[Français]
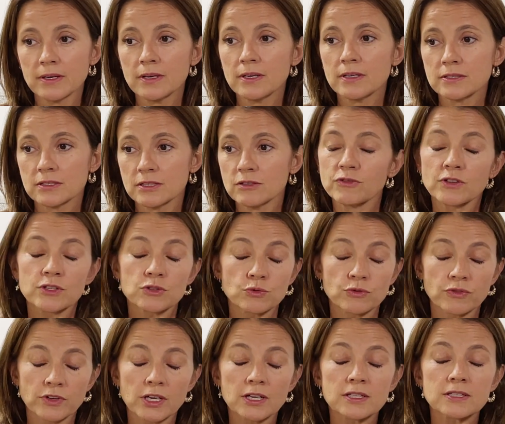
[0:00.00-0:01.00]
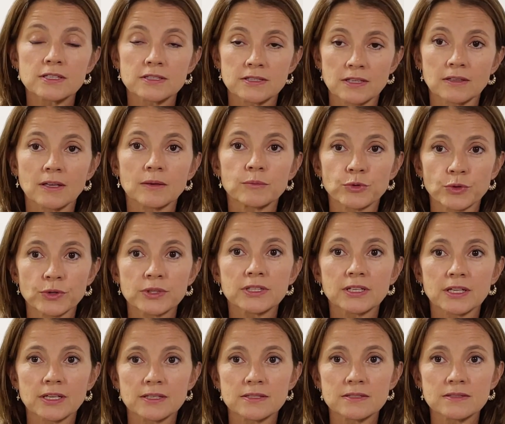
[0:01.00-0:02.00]
Ce qui fait souffrir, c'est cet amour qui
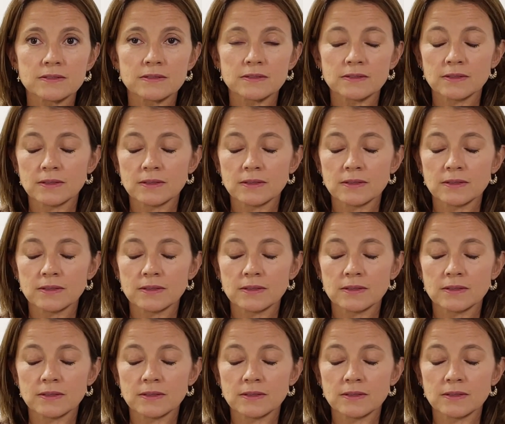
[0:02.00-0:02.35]
reste.